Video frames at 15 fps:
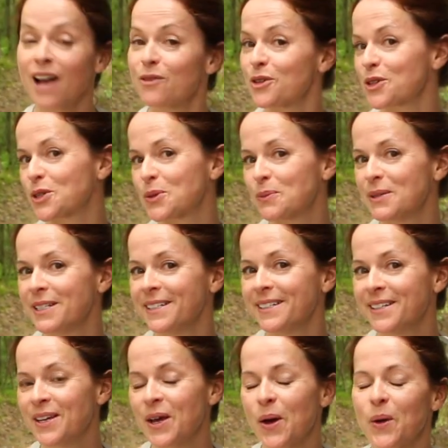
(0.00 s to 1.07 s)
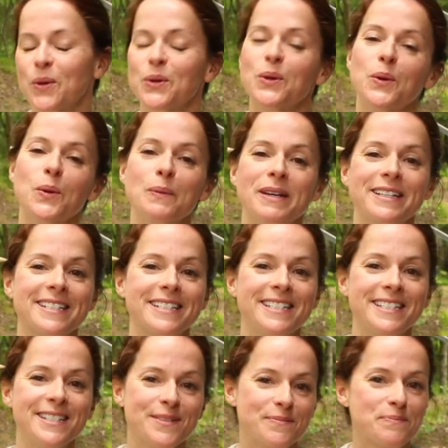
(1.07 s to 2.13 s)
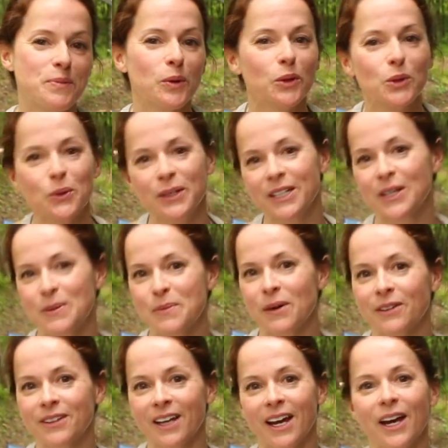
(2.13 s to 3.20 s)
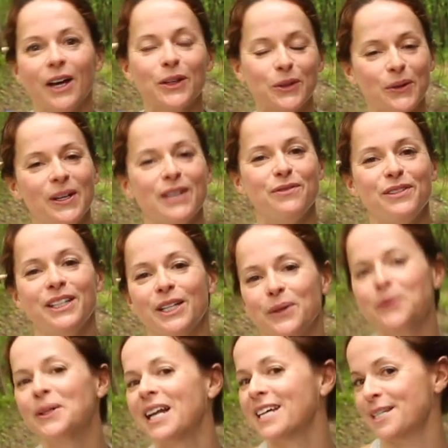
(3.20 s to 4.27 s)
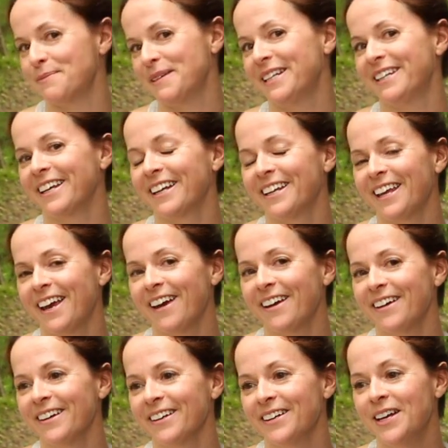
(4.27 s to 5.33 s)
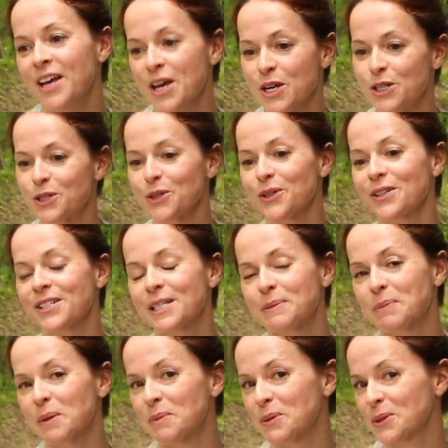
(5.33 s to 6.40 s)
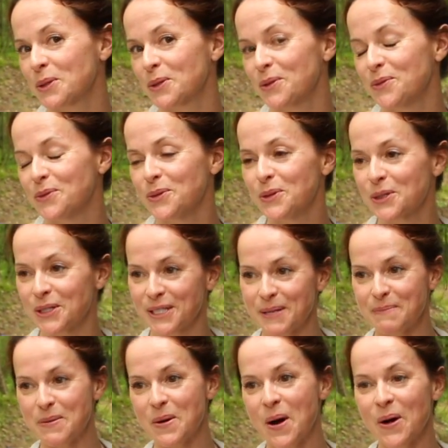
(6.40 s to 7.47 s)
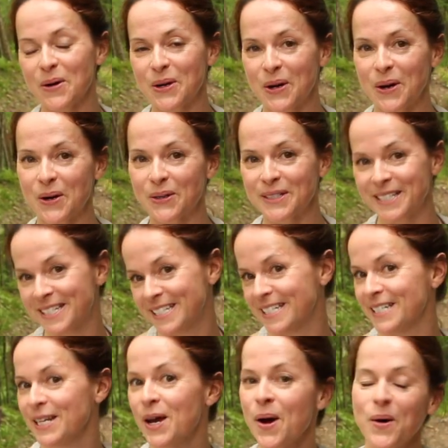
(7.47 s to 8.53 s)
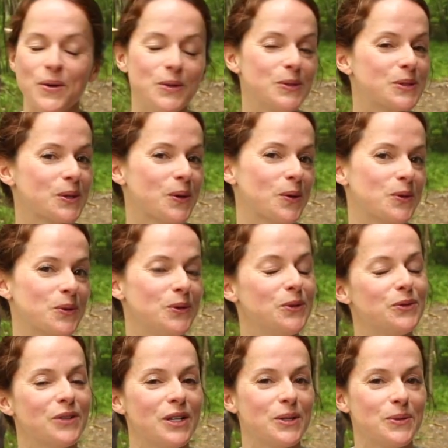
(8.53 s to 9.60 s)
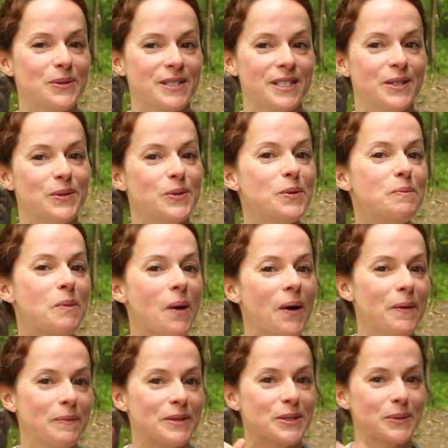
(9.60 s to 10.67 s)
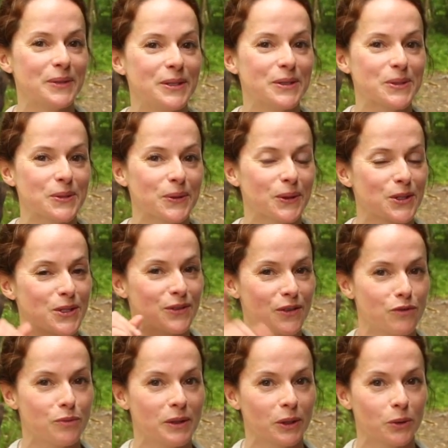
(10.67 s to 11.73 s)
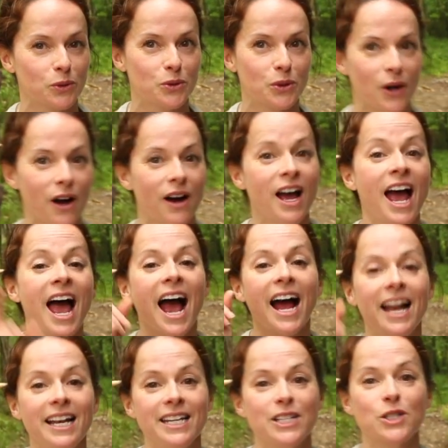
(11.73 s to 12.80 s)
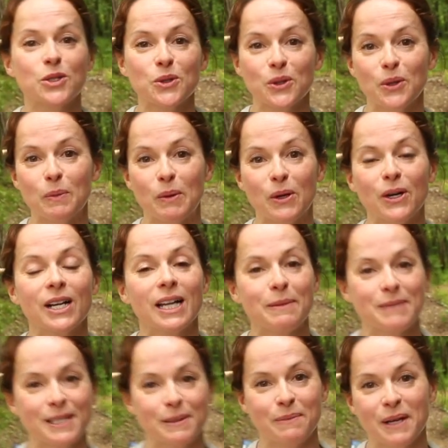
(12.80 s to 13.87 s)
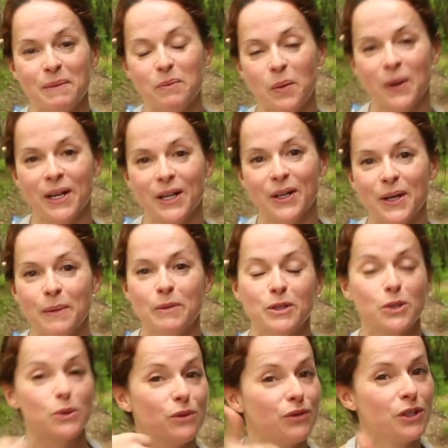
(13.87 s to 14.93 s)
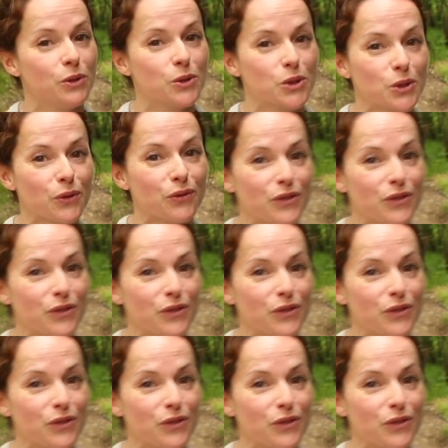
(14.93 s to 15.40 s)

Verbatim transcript: Avant que j'oublie, un gros merci pour tous les commentaires de la vidéo de la semaine dernière. Je n'en sais pas plus que vous. Je ne sais pas encore si nous aurons une nouvelle cuisine ou pas, mais soyez sûr que je vais vous mettre au courant. Allez sur le blog lapetitebête.com, suivez-nous sur